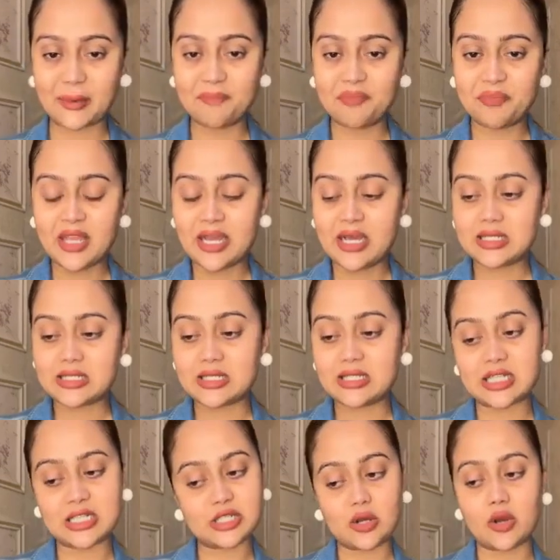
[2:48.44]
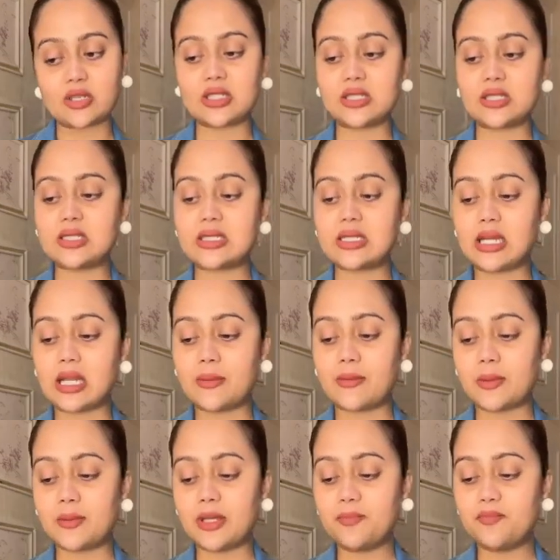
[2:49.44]
ওকে সো যে কথাতে
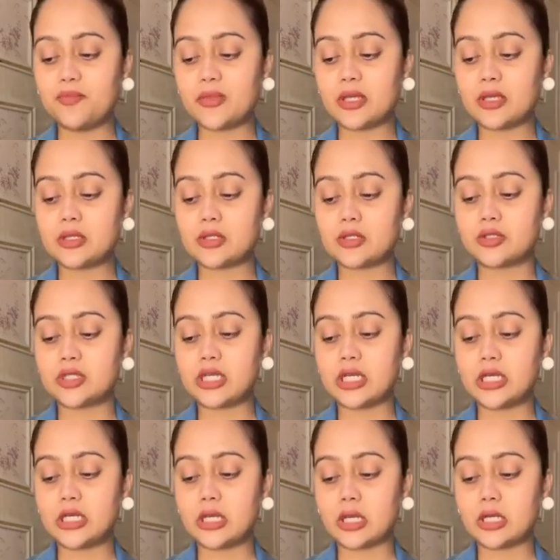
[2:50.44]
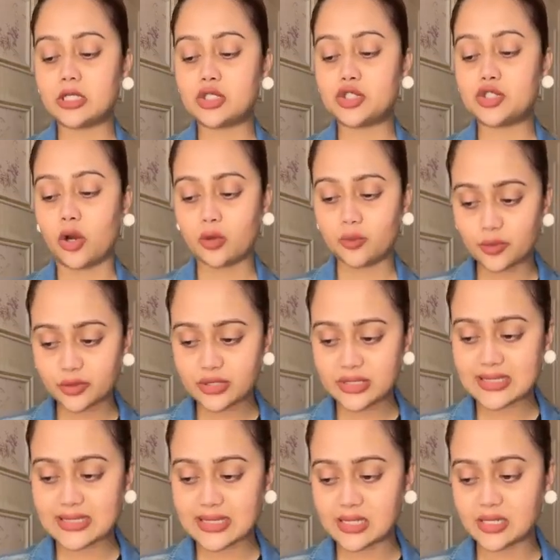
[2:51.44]
ছিলাম আমি সো সেই
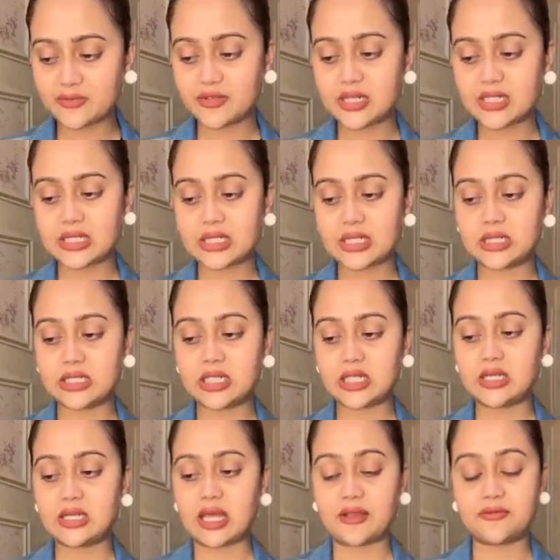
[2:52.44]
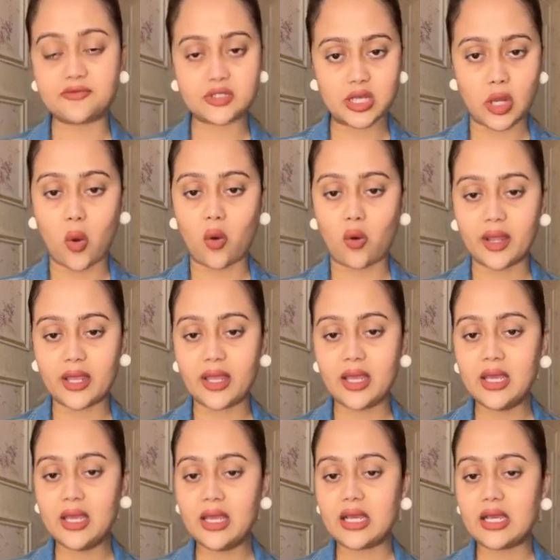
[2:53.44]
জন্মদিন সেলিব্রেটের যে লাইফটা
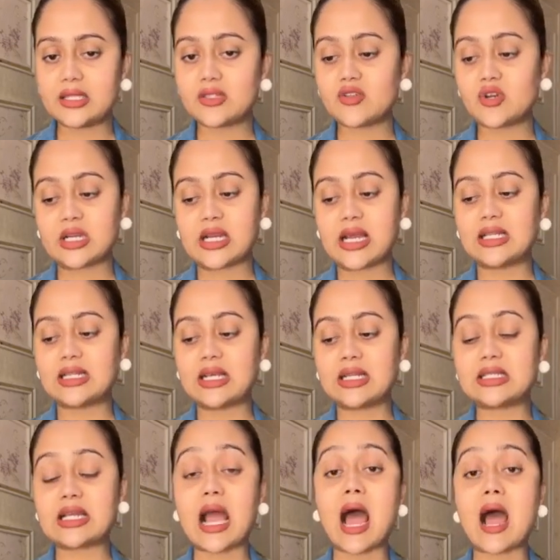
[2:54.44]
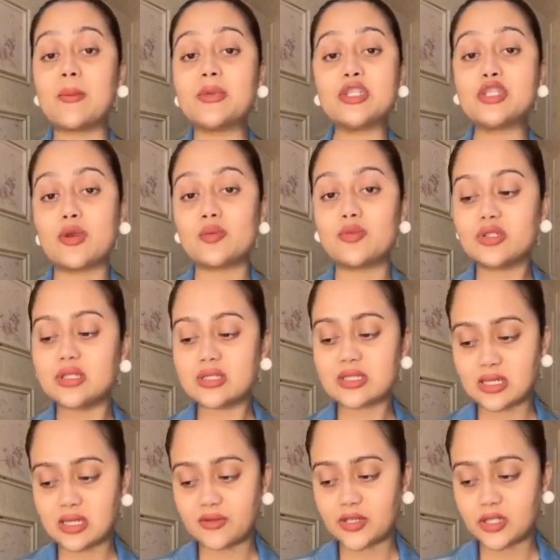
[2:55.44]
হয় ইটস নট লাইক দ্যাট যে আমি
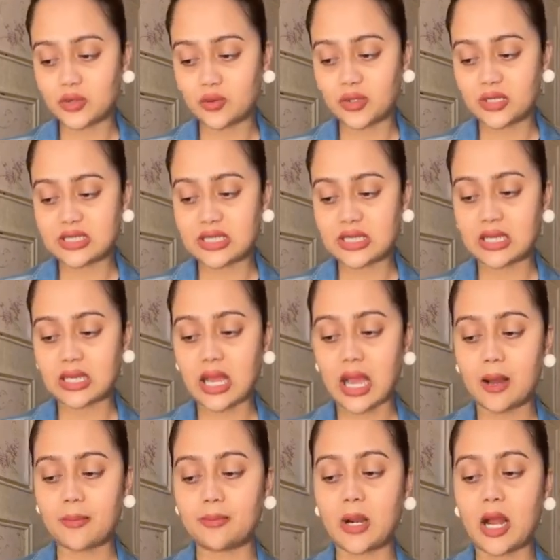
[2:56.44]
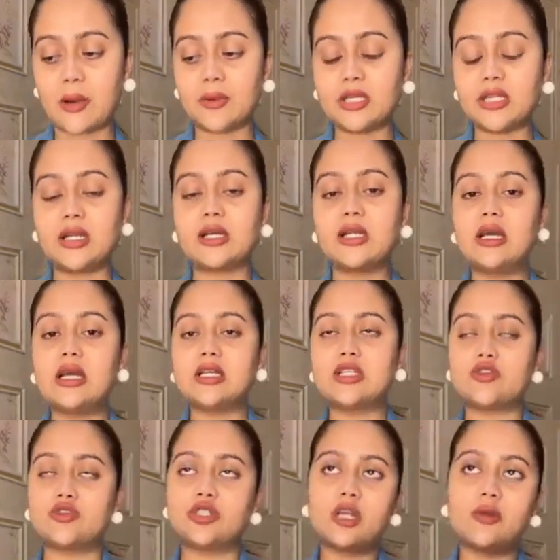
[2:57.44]
জন্মদিন সেলিব্রেট করেছি আমাদের
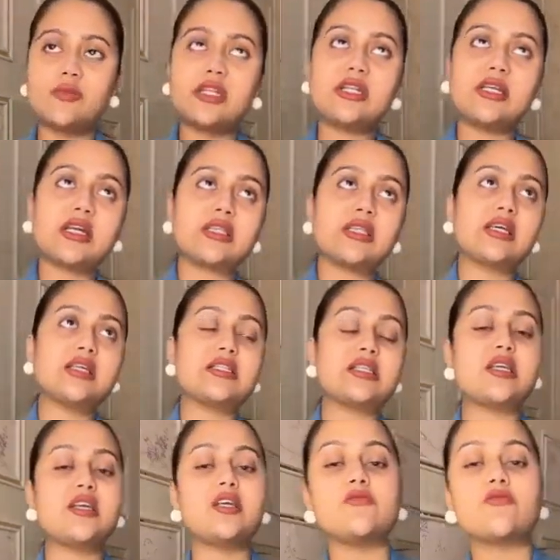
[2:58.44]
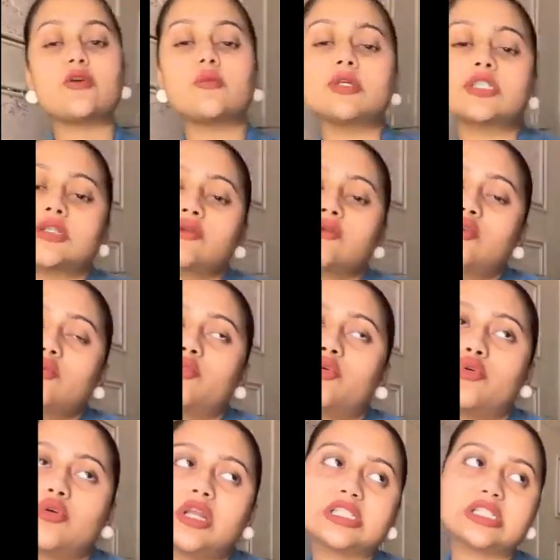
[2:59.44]
সোশ্যাল মিডিয়াতে যেই ইনফরমেশনগুলো
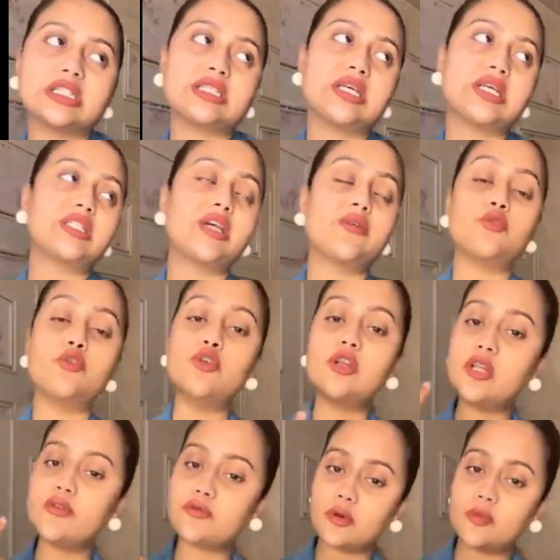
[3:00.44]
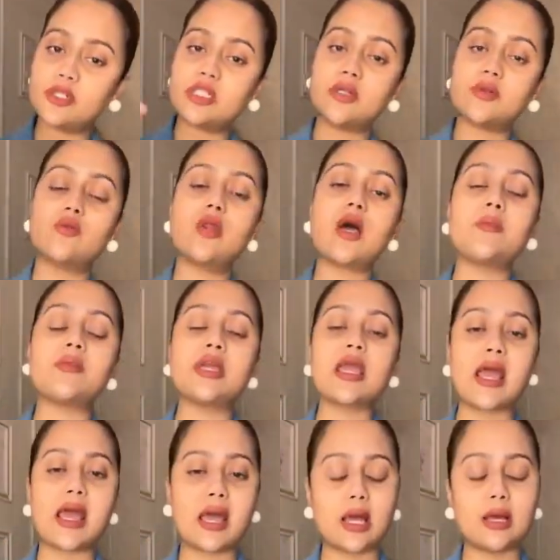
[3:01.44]
ভুল এসেছে সেই ভুল ইনফরমেশনগুলো
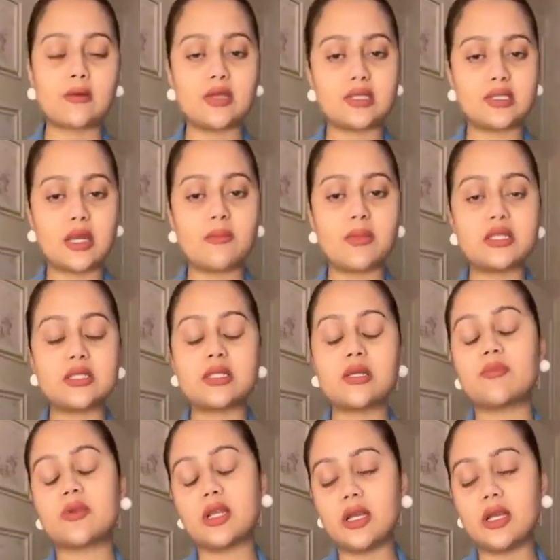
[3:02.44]
আমি স্টেপ বাই